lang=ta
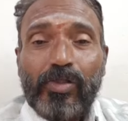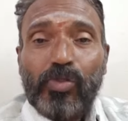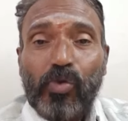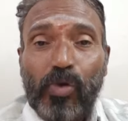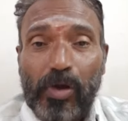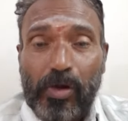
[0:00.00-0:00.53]

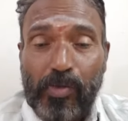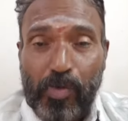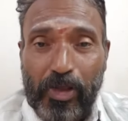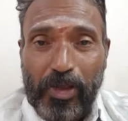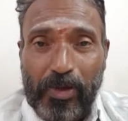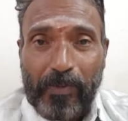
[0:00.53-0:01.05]
தூக்கம் ரொம்ப
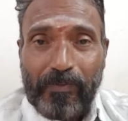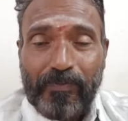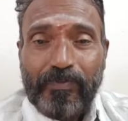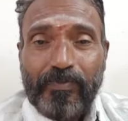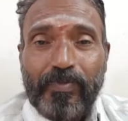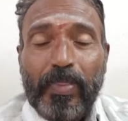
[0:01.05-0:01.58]
முக்கியம்
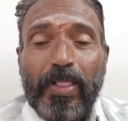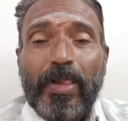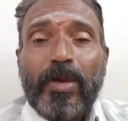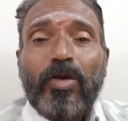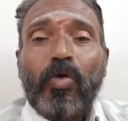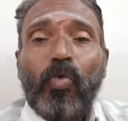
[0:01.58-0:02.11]

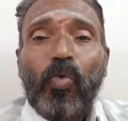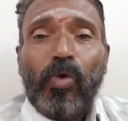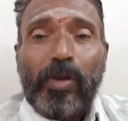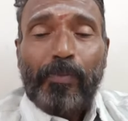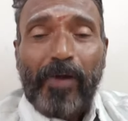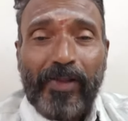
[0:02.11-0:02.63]

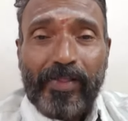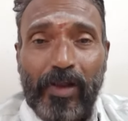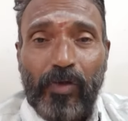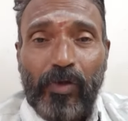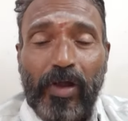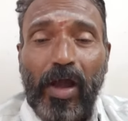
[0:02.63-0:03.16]
ஒரு படத்தில்
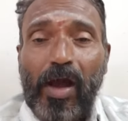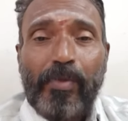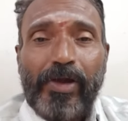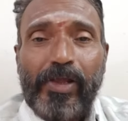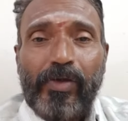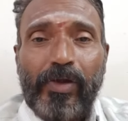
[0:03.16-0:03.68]
ஒரு
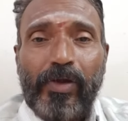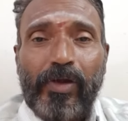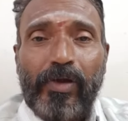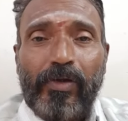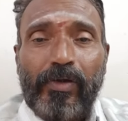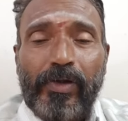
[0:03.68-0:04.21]
காமெடி
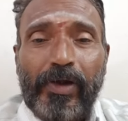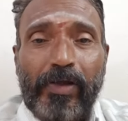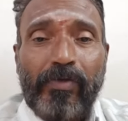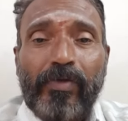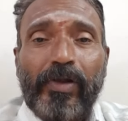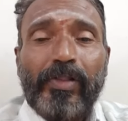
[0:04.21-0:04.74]

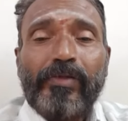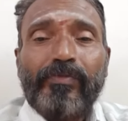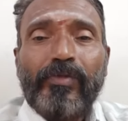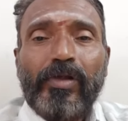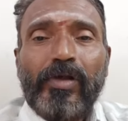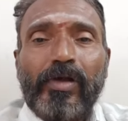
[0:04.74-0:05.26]
நினைவுக்கு வருது
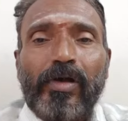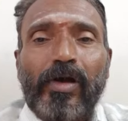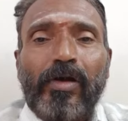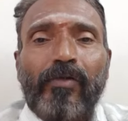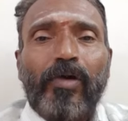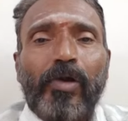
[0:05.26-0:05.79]

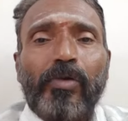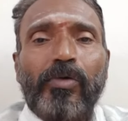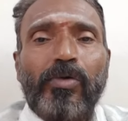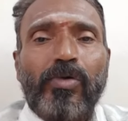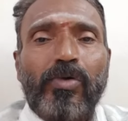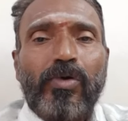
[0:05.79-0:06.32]
வரும்
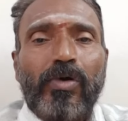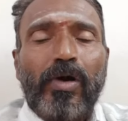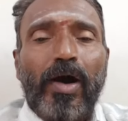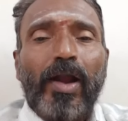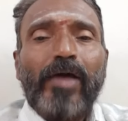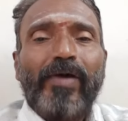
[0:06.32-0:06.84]

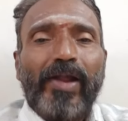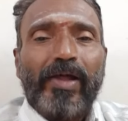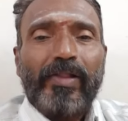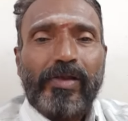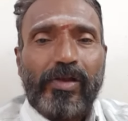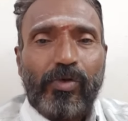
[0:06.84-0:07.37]
ஆனால்
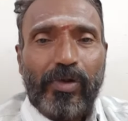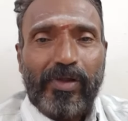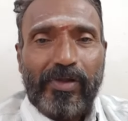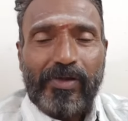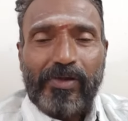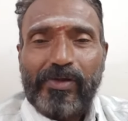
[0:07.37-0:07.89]
வராதுன்னு ஒரு
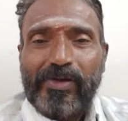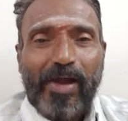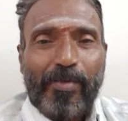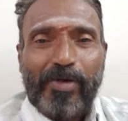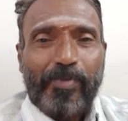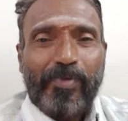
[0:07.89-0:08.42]

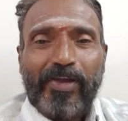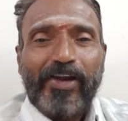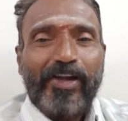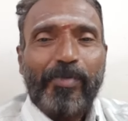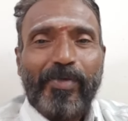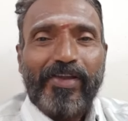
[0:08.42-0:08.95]
காமெடி
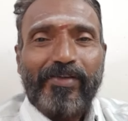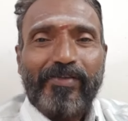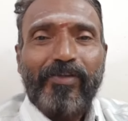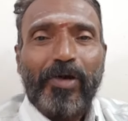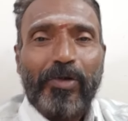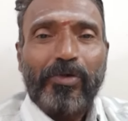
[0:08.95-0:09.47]
கேட்டிருப்பீங்க
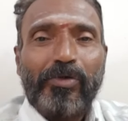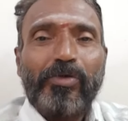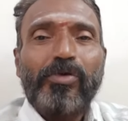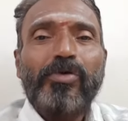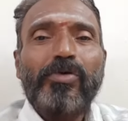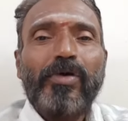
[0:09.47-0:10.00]
வரும்
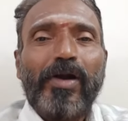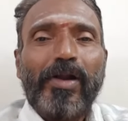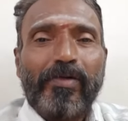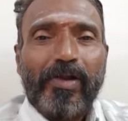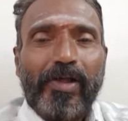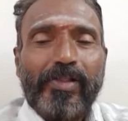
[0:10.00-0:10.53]

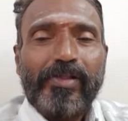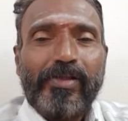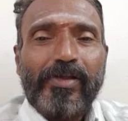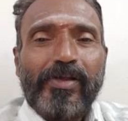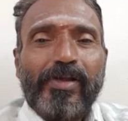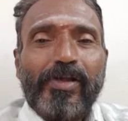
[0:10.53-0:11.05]
ஆனால் வராது
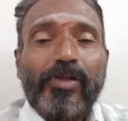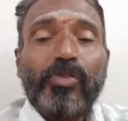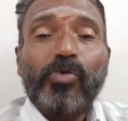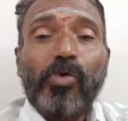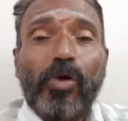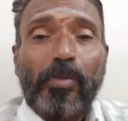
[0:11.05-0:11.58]

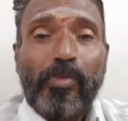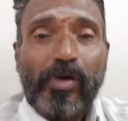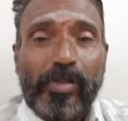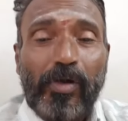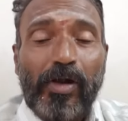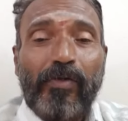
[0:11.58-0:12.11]
தூக்கமும்
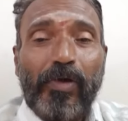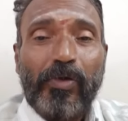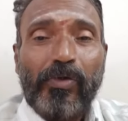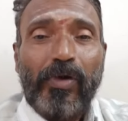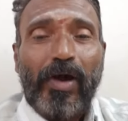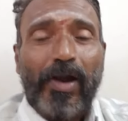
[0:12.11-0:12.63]
அதுபோல்
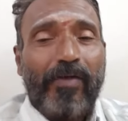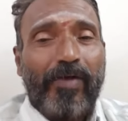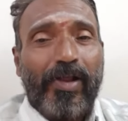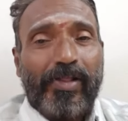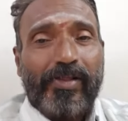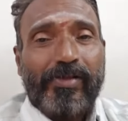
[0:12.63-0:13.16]
வரும் ஆனால்
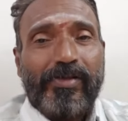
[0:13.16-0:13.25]
வராது